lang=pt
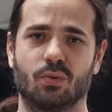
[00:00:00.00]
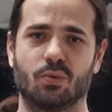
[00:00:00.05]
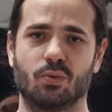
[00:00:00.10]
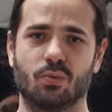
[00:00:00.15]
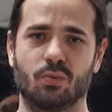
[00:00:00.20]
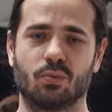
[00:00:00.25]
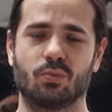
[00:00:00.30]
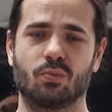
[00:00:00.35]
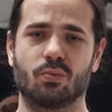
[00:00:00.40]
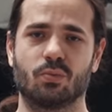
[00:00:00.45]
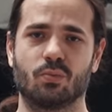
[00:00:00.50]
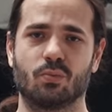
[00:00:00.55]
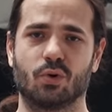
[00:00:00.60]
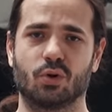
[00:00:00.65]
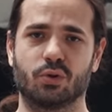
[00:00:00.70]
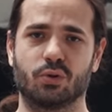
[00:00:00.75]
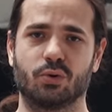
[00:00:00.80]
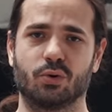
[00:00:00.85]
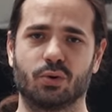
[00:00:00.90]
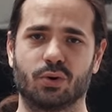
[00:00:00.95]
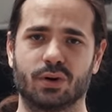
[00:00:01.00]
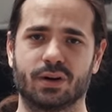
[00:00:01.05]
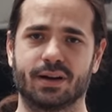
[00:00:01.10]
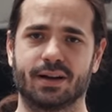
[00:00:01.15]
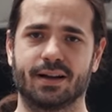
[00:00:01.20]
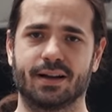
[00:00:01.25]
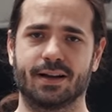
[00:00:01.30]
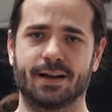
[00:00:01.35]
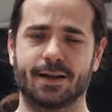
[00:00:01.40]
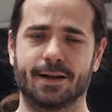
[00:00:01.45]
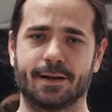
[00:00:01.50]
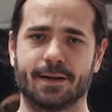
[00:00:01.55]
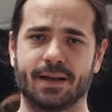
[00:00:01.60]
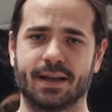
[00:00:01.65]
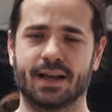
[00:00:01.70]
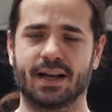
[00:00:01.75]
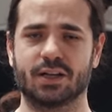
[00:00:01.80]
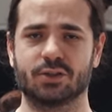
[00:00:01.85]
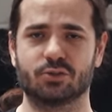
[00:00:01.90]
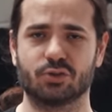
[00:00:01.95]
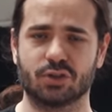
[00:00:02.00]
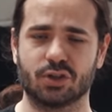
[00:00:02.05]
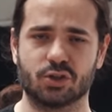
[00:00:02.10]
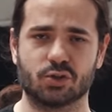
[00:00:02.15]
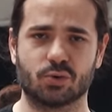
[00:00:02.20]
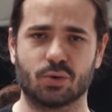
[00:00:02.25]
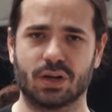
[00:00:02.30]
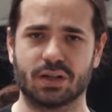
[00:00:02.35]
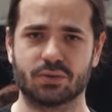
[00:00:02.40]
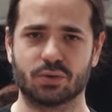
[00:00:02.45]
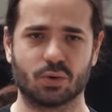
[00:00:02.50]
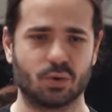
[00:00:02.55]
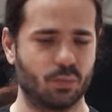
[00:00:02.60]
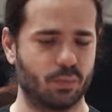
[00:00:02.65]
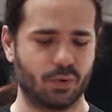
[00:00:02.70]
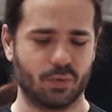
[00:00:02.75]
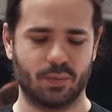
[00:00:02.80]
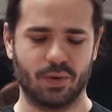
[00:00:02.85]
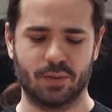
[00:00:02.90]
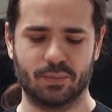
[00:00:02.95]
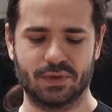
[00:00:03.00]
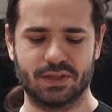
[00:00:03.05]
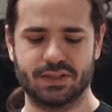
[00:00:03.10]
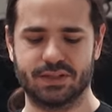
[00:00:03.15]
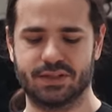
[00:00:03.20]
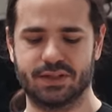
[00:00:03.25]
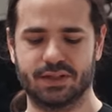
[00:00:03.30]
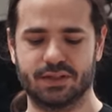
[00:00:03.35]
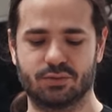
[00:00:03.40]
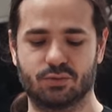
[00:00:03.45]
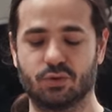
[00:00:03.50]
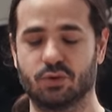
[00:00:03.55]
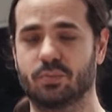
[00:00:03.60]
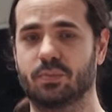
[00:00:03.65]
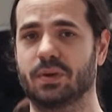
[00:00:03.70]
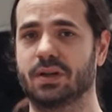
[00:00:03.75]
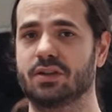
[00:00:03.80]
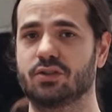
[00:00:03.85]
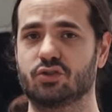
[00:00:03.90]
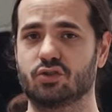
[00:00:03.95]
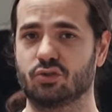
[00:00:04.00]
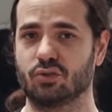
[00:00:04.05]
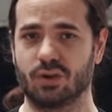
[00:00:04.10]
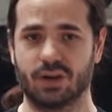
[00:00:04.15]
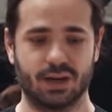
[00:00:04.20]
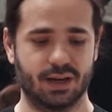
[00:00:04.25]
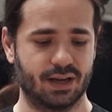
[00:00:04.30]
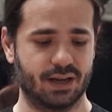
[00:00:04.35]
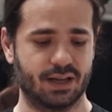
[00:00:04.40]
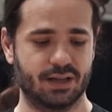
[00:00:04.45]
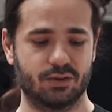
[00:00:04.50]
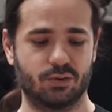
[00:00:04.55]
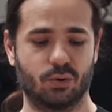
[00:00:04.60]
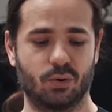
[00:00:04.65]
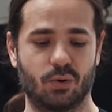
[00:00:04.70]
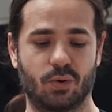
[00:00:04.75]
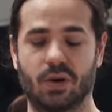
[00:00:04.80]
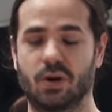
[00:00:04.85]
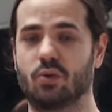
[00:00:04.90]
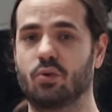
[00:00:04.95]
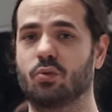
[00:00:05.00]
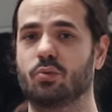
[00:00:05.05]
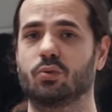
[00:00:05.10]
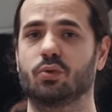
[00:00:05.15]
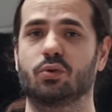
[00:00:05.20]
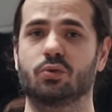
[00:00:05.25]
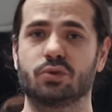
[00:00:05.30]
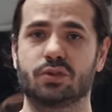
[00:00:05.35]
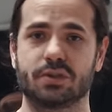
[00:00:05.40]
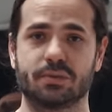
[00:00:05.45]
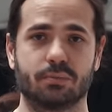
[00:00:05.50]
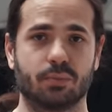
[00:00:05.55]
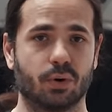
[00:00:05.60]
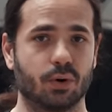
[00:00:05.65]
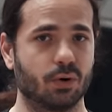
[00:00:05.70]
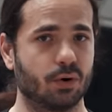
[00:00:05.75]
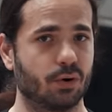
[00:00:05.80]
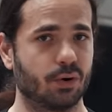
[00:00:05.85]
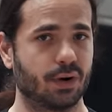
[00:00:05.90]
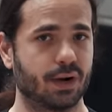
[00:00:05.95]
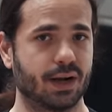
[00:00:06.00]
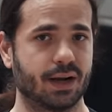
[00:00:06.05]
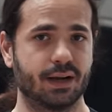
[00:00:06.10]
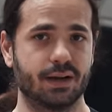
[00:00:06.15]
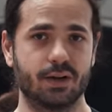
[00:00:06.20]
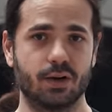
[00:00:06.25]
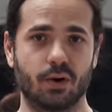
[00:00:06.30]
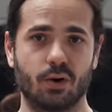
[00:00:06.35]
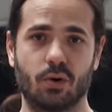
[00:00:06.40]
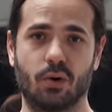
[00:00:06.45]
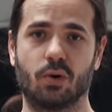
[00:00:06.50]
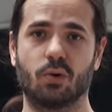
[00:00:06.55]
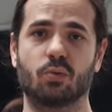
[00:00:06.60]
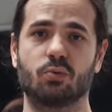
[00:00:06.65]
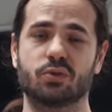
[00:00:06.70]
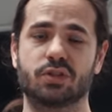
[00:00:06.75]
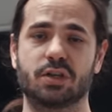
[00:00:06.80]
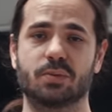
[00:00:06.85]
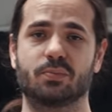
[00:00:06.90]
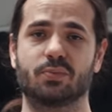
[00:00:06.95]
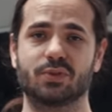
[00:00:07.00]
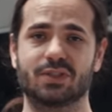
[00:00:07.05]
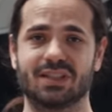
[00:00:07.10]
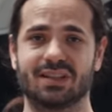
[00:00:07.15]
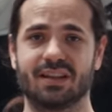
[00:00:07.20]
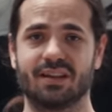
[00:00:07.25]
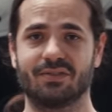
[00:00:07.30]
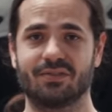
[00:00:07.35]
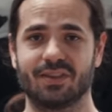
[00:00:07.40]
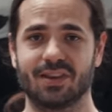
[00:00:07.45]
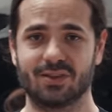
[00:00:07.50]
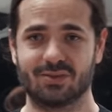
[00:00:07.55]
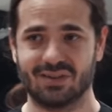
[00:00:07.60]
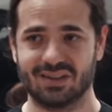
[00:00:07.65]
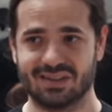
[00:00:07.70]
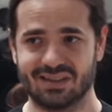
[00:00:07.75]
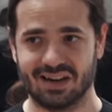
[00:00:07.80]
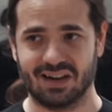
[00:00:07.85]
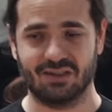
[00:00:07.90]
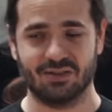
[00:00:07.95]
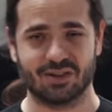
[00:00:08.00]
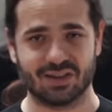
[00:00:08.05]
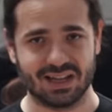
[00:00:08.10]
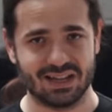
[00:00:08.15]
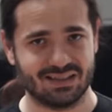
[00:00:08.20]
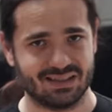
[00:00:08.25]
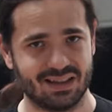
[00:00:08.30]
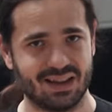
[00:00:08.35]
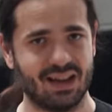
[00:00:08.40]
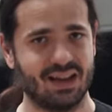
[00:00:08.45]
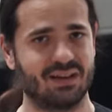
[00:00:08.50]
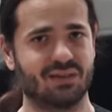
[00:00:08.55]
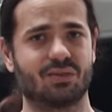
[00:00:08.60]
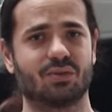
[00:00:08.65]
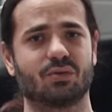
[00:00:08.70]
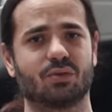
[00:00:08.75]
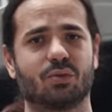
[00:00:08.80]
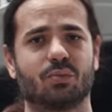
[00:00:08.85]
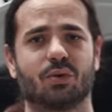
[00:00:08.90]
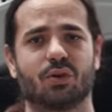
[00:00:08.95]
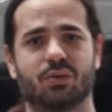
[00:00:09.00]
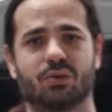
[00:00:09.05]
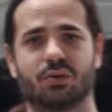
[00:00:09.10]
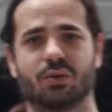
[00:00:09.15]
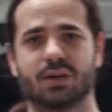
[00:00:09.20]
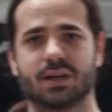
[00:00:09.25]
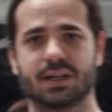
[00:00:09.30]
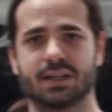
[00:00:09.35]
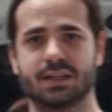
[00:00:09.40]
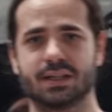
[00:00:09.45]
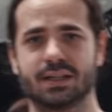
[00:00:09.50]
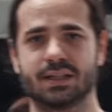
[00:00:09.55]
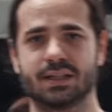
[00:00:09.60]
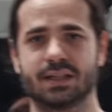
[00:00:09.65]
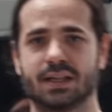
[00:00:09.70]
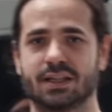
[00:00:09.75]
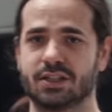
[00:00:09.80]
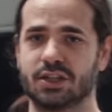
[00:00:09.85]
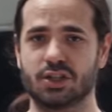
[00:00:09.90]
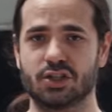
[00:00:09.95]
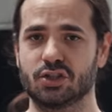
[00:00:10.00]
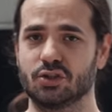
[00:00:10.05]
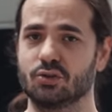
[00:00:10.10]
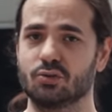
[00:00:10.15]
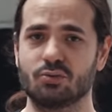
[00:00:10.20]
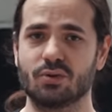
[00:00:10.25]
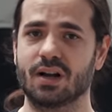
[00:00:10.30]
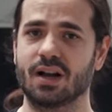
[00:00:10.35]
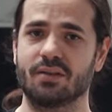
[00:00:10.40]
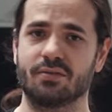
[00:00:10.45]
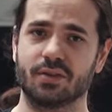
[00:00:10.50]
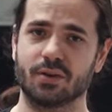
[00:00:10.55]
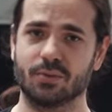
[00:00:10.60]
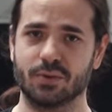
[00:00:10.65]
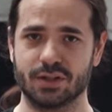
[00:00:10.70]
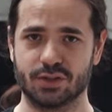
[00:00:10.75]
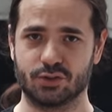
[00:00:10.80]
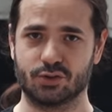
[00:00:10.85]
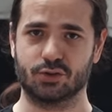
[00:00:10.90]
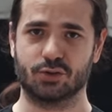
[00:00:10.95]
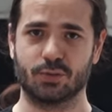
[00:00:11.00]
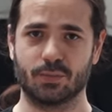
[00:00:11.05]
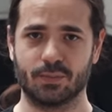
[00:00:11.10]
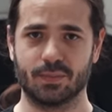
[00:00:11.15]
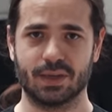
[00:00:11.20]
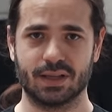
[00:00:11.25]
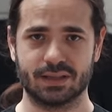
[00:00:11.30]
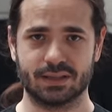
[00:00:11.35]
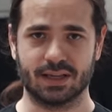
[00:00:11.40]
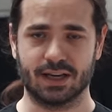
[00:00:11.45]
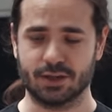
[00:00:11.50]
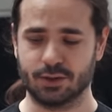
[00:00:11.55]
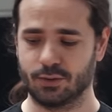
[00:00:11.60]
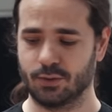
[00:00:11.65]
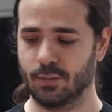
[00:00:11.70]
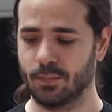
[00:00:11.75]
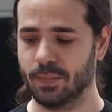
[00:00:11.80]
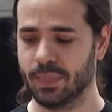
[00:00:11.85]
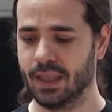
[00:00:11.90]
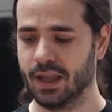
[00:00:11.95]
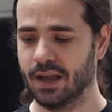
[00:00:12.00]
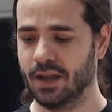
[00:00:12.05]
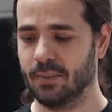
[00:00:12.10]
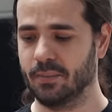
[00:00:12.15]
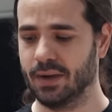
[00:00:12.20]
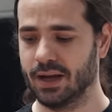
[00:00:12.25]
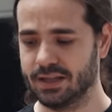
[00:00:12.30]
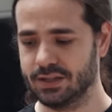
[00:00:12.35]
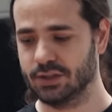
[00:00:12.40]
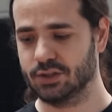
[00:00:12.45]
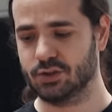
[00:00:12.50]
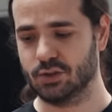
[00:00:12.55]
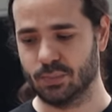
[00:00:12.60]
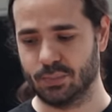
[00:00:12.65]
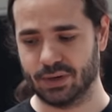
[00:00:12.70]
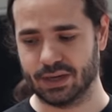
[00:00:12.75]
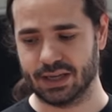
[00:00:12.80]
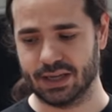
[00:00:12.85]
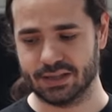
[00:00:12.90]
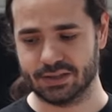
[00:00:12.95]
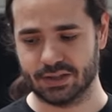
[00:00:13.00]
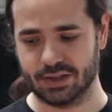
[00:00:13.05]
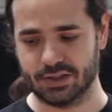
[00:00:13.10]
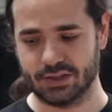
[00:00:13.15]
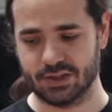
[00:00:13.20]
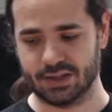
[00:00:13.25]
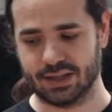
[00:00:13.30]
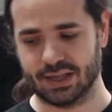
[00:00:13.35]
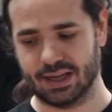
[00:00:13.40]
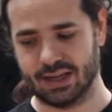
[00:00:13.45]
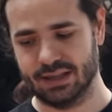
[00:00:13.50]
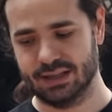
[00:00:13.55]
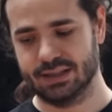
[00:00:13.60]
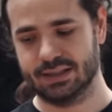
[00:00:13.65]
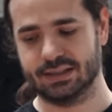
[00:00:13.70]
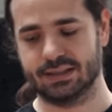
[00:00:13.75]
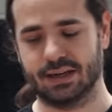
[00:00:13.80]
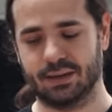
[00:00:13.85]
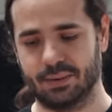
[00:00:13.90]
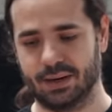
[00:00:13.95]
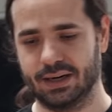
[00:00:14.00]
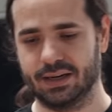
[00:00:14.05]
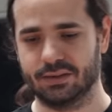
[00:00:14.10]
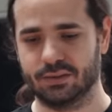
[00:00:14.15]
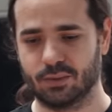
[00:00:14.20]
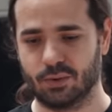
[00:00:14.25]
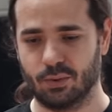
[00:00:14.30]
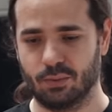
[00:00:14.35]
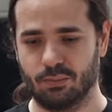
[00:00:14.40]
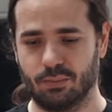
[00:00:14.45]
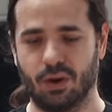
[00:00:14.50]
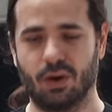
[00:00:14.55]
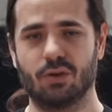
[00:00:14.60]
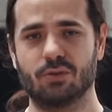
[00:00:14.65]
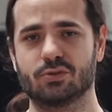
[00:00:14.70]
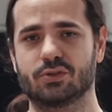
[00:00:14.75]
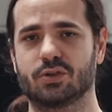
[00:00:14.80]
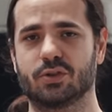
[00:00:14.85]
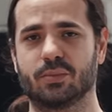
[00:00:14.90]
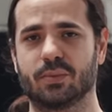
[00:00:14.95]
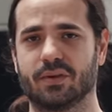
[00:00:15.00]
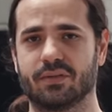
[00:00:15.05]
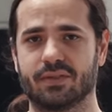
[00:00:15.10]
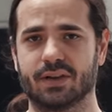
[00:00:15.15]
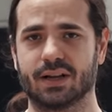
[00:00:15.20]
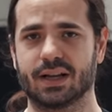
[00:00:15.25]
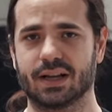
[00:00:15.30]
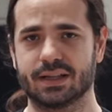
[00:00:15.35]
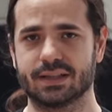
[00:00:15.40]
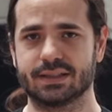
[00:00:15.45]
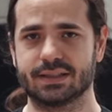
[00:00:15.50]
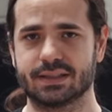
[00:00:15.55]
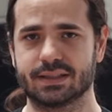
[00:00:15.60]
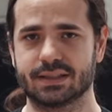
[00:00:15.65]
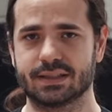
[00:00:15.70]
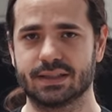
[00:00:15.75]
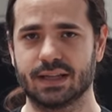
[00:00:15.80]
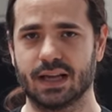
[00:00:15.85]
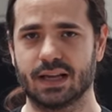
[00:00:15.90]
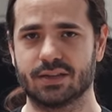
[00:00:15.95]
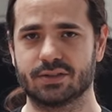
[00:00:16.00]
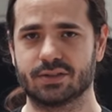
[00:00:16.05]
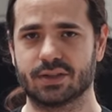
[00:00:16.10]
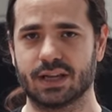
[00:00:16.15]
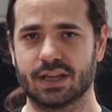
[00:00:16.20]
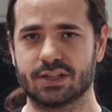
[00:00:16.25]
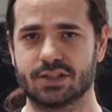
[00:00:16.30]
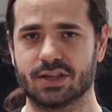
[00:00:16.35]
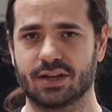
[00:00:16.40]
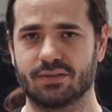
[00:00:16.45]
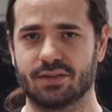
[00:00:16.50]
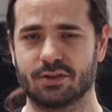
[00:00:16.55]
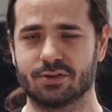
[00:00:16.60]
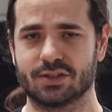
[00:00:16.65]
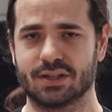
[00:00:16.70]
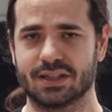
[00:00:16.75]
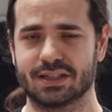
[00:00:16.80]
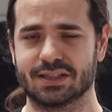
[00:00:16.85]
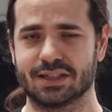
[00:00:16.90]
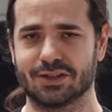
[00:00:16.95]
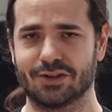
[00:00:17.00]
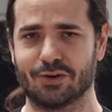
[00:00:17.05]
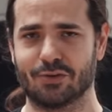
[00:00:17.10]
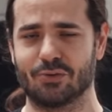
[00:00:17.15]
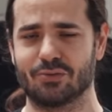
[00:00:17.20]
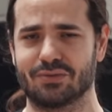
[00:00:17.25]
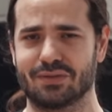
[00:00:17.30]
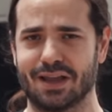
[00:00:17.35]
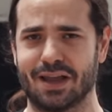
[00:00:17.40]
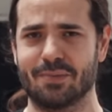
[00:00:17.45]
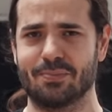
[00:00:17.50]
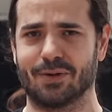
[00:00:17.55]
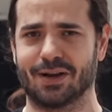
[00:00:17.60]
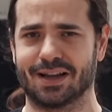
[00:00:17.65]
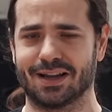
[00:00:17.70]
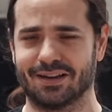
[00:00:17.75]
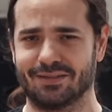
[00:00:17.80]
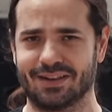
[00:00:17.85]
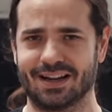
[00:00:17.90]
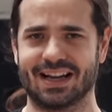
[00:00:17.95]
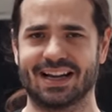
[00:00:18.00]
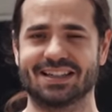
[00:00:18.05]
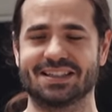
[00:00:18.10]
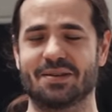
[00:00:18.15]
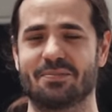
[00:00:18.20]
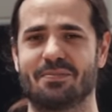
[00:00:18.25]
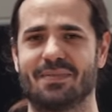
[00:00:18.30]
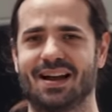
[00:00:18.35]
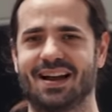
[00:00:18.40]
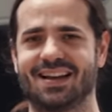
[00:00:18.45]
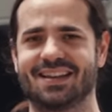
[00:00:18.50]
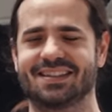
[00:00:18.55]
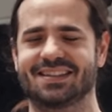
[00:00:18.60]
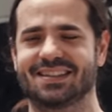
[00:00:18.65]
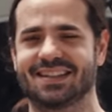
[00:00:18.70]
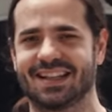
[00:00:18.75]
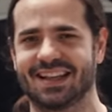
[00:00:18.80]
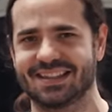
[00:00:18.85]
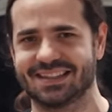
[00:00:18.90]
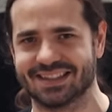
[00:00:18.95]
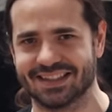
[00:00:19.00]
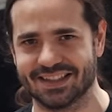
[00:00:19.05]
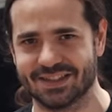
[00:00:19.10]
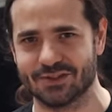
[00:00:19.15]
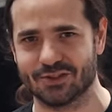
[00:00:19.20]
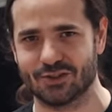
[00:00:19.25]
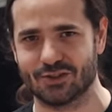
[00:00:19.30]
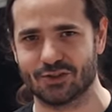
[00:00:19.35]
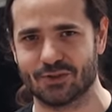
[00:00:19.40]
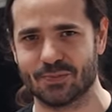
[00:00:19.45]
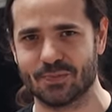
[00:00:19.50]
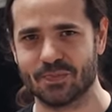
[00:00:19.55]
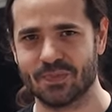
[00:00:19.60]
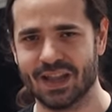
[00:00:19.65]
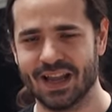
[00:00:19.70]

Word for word: um motor uh, ah, EA224 é, com problemas de turbina estourando, ou acúmulo de borra, ou algum tipo de defeito hidráulico interno do motor. A gente nunca viu isso, certo? Mas isso porque a gente está trabalhando com bons lubrificantes. E é isso que a gente já vem utilizando há algum tempo aqui na Vanguard, há mais de 10 anos.